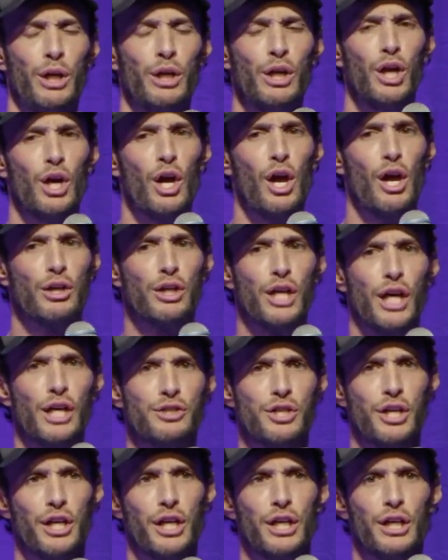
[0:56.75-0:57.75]
sẽ
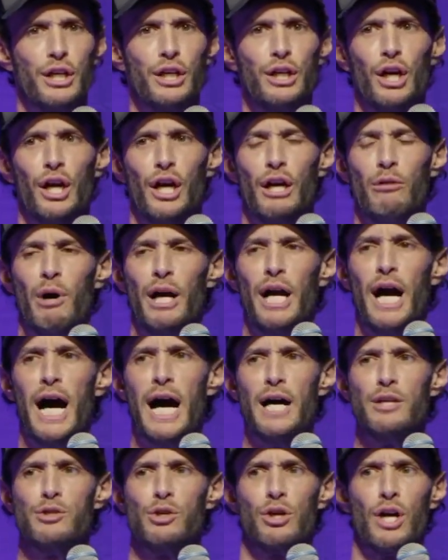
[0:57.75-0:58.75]
hôn nhau và mắt con
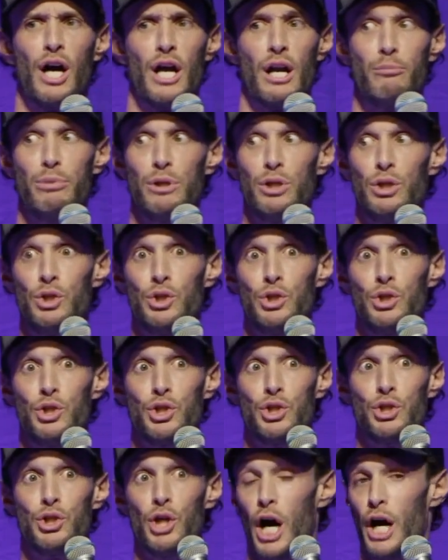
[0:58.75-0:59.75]
bắt buộc phải ờ,
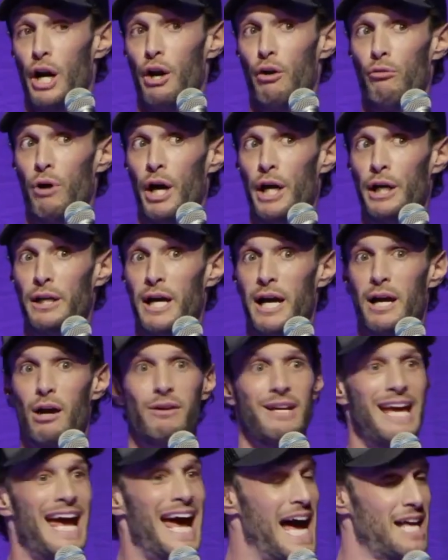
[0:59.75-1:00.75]
đóng lại đúng không
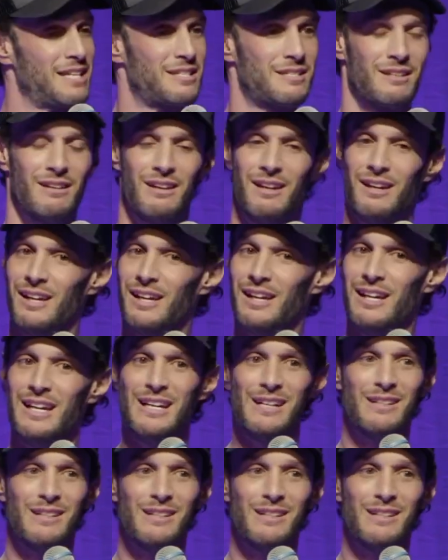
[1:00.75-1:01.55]
tôi nói đúng rồi